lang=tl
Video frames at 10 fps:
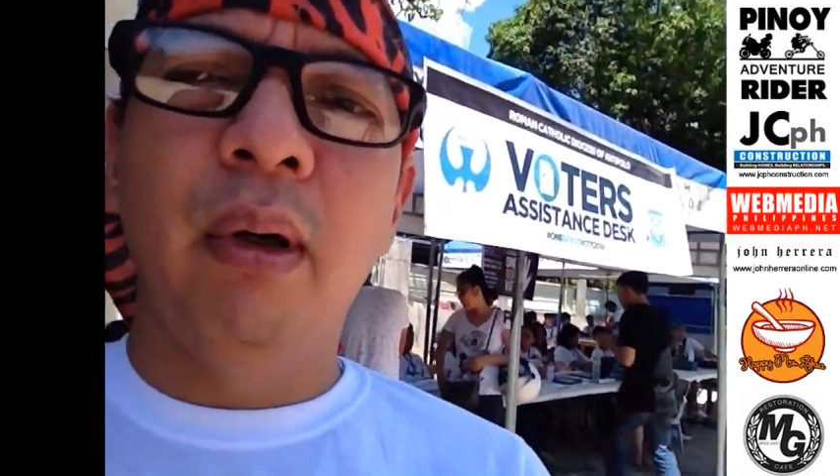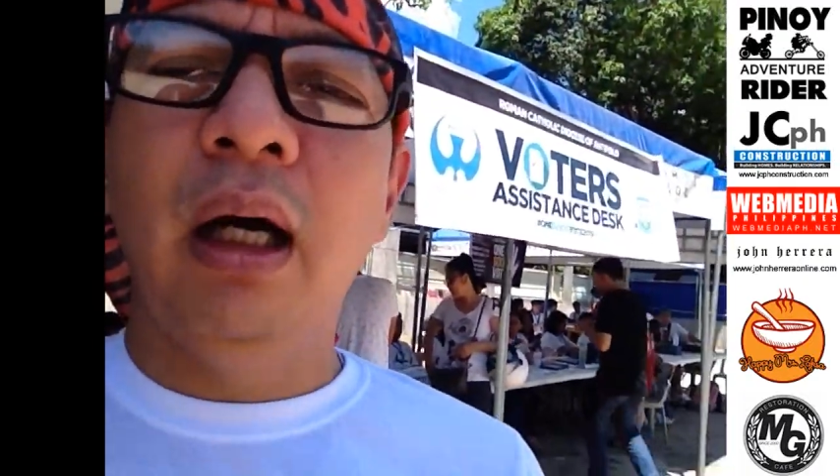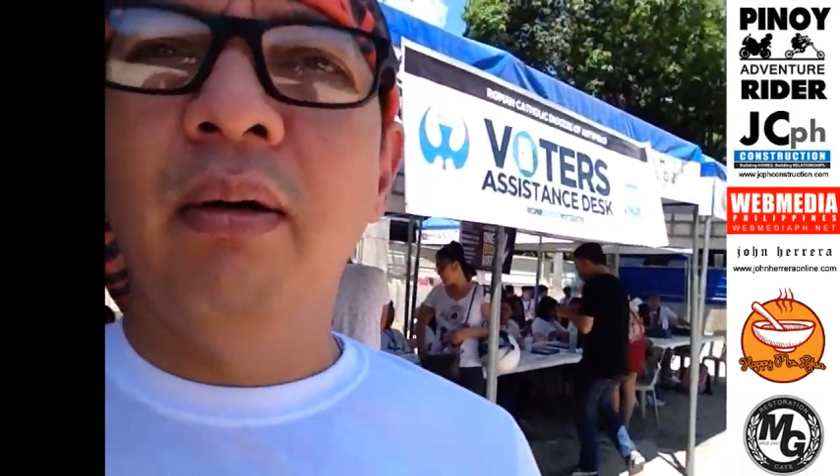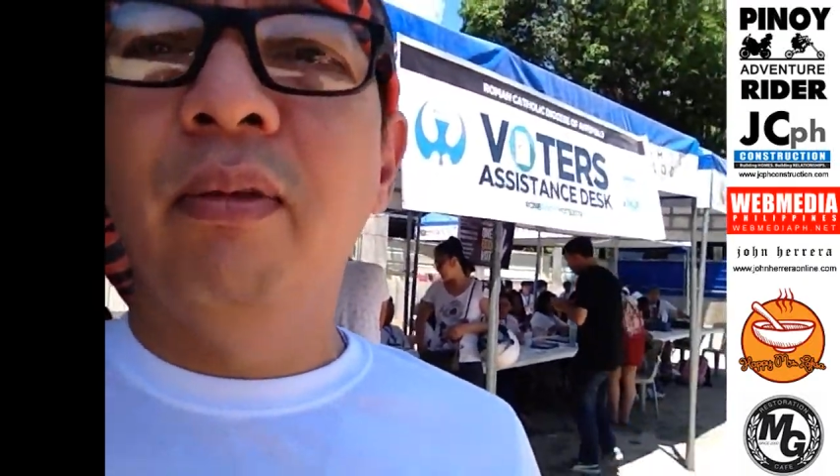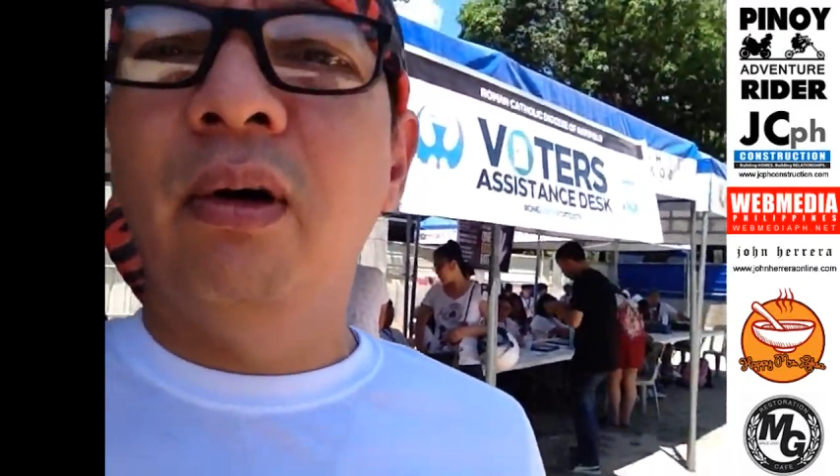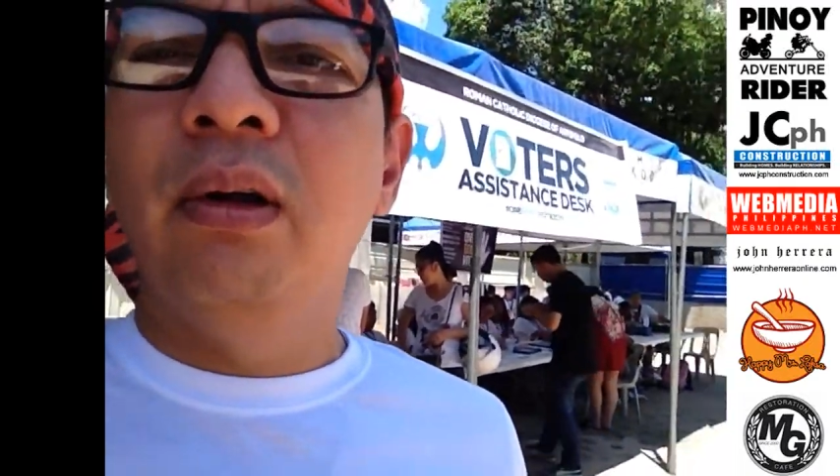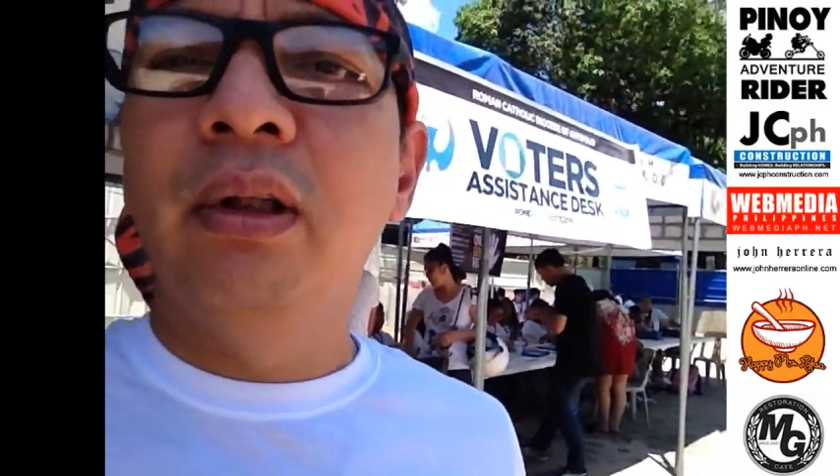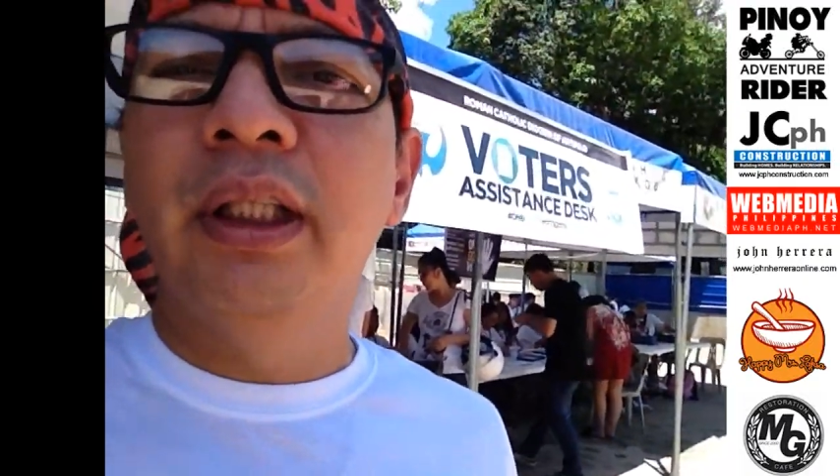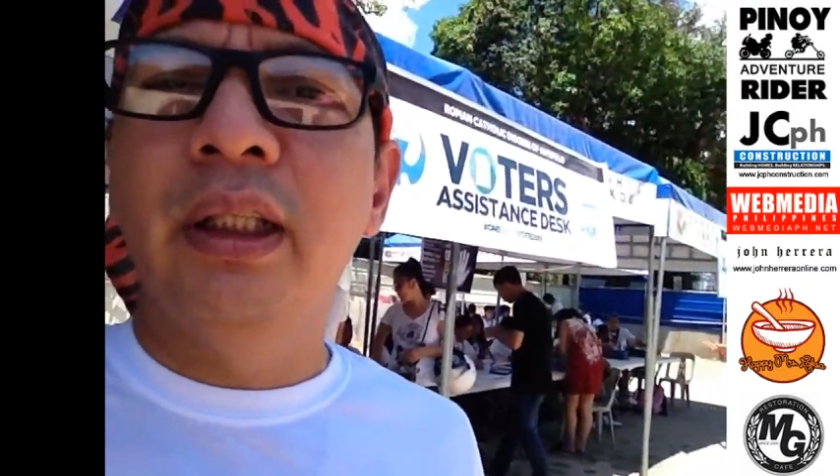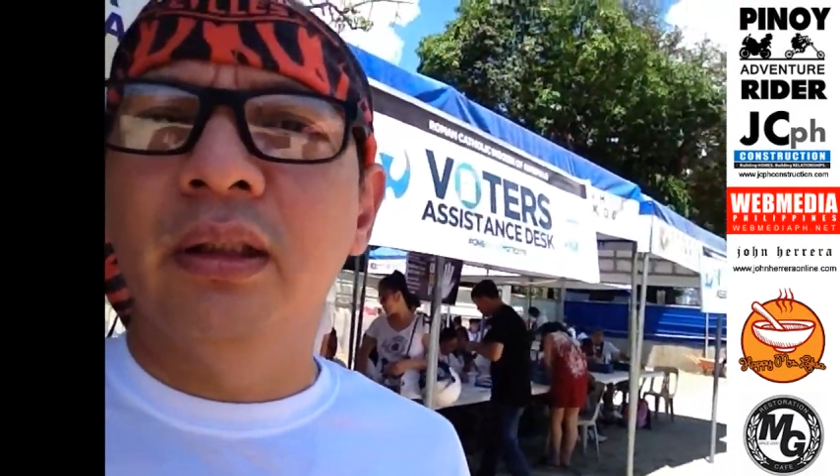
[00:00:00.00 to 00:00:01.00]
mga
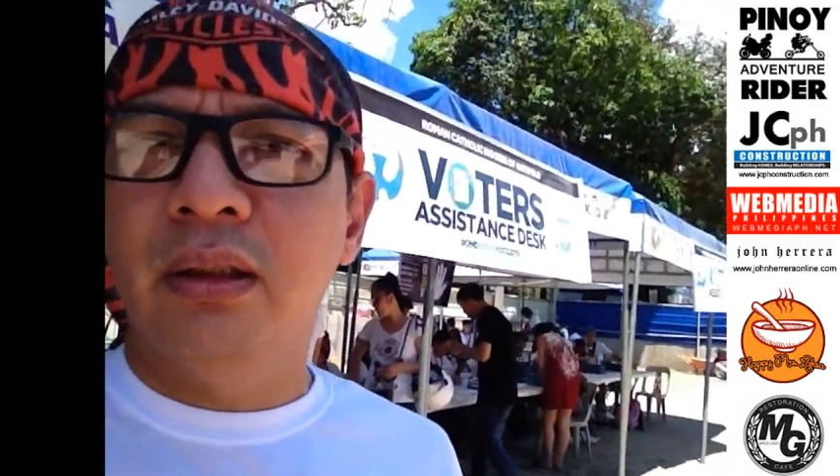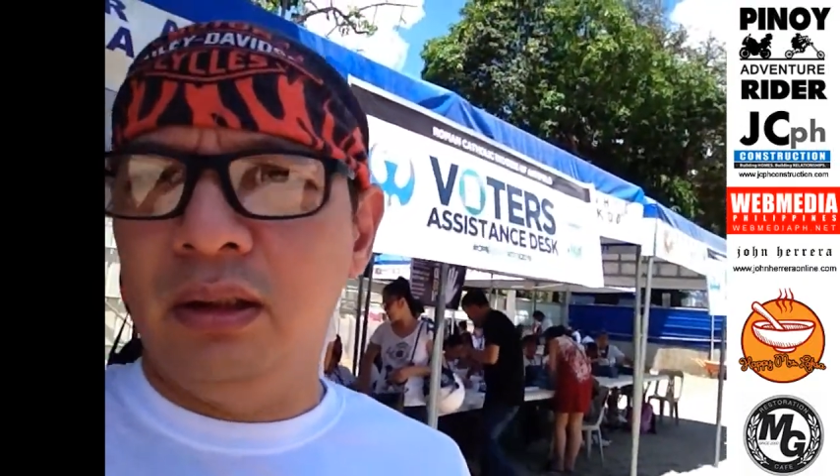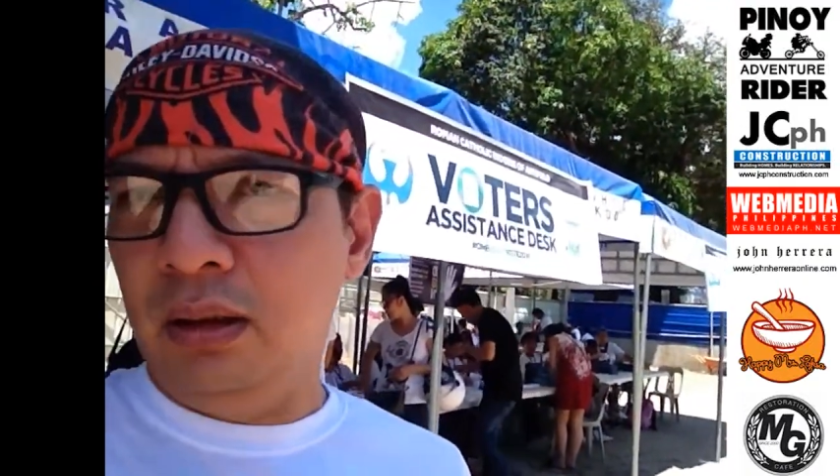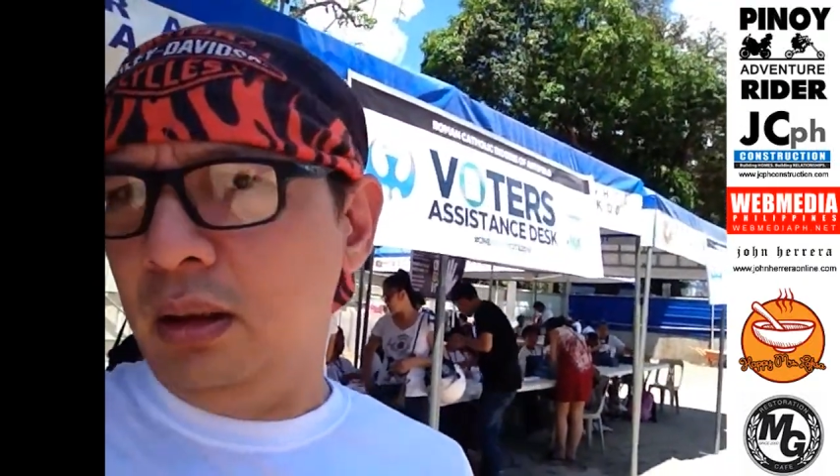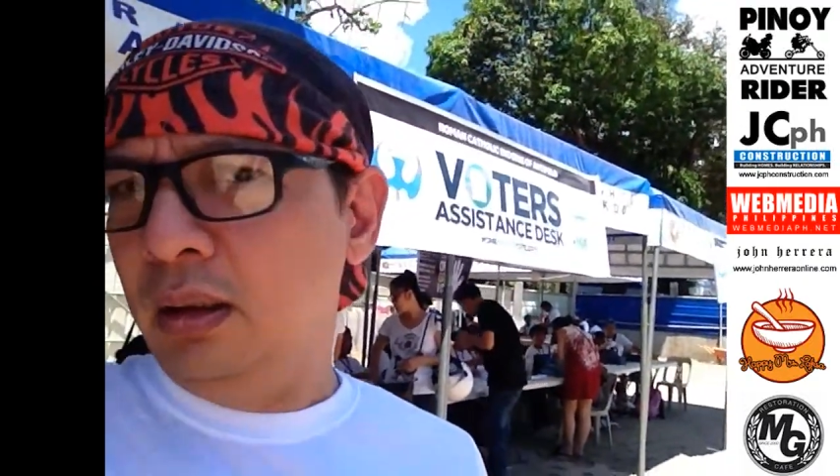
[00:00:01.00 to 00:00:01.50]
volunteers